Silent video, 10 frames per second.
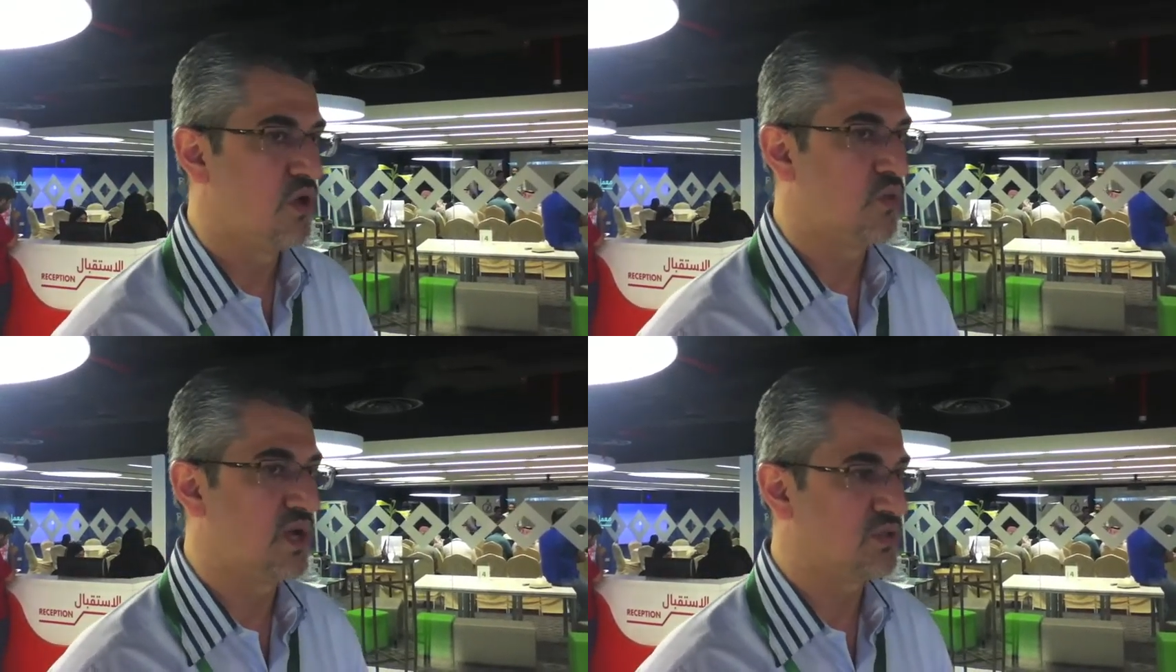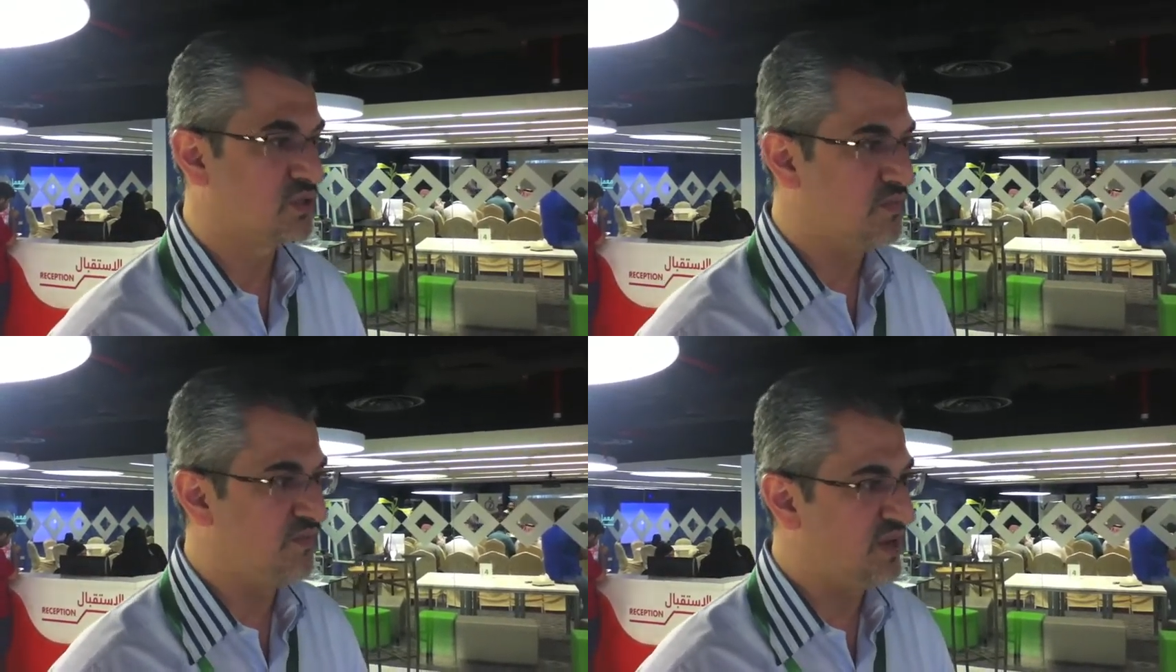
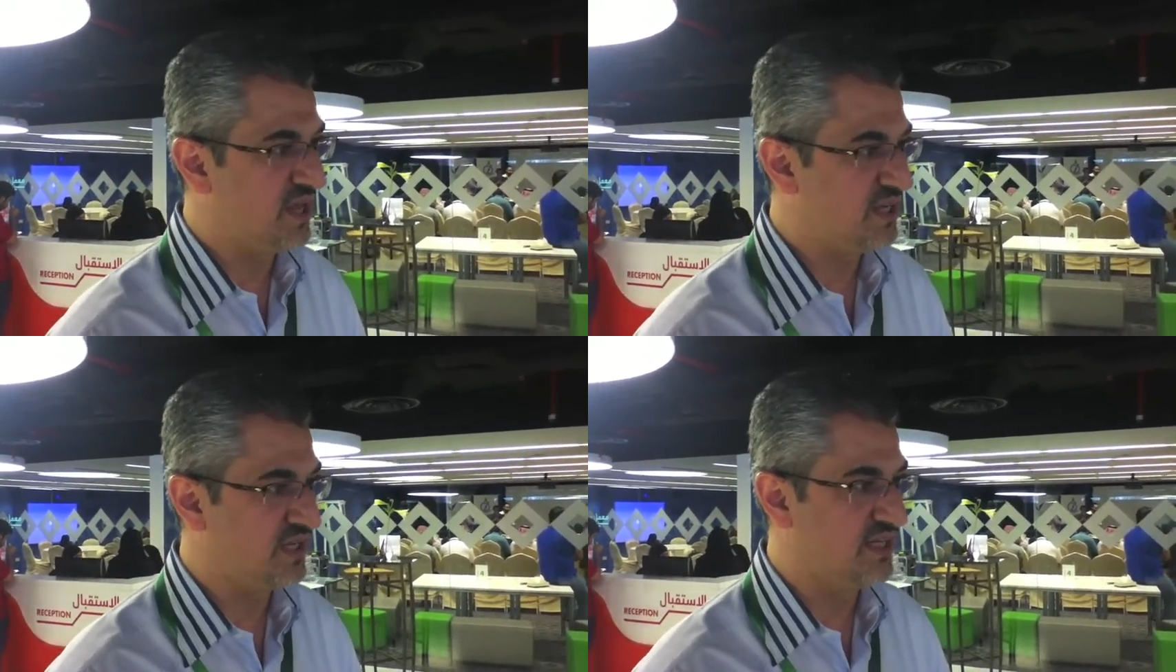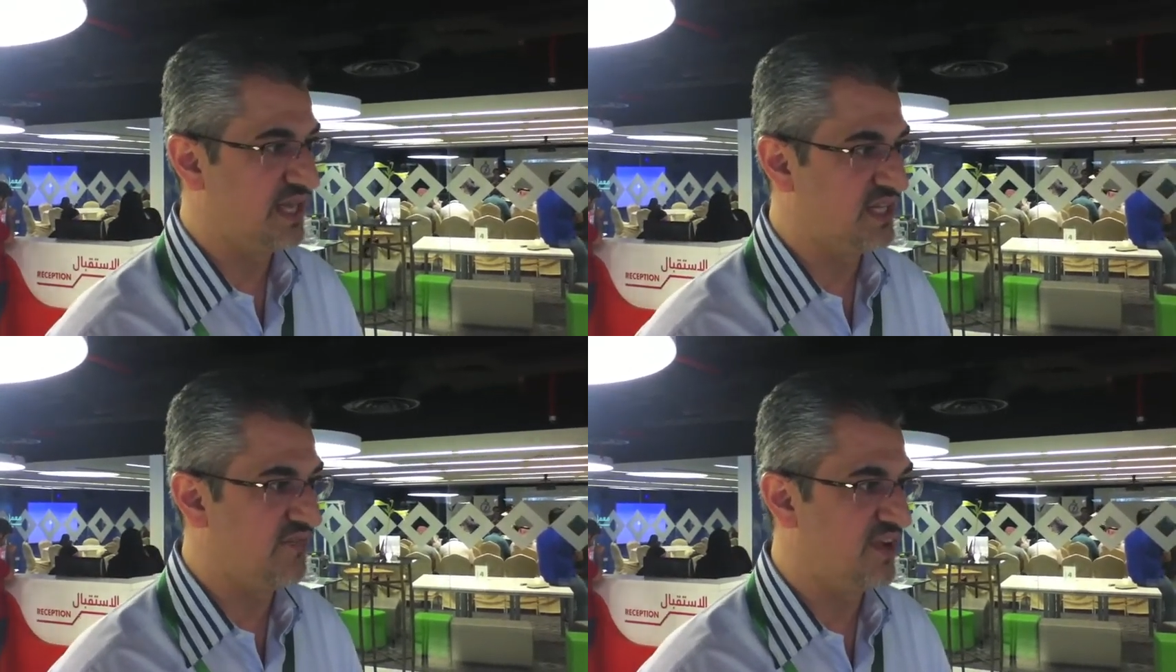وتصب في الأخير
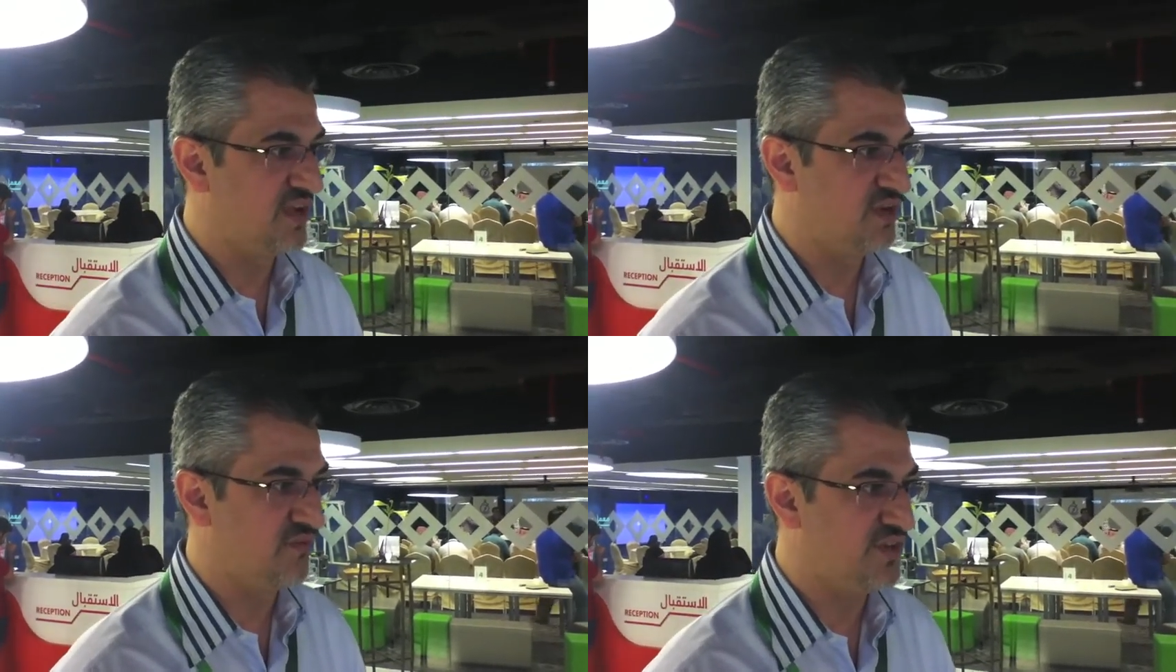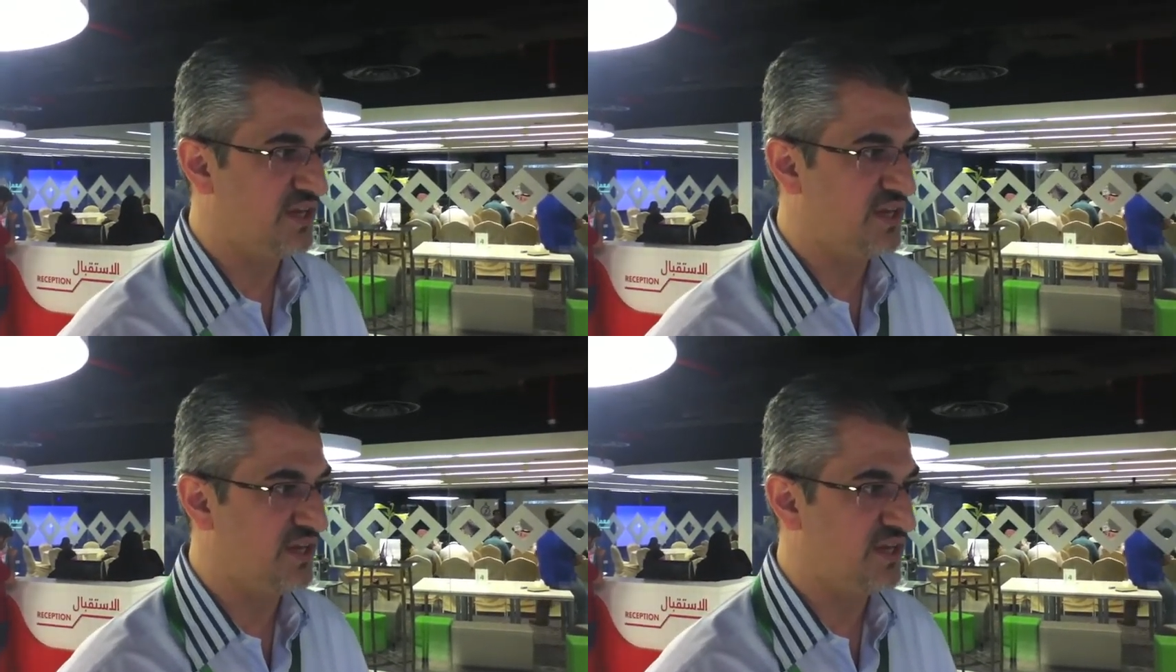هي هدفها أنه فعلا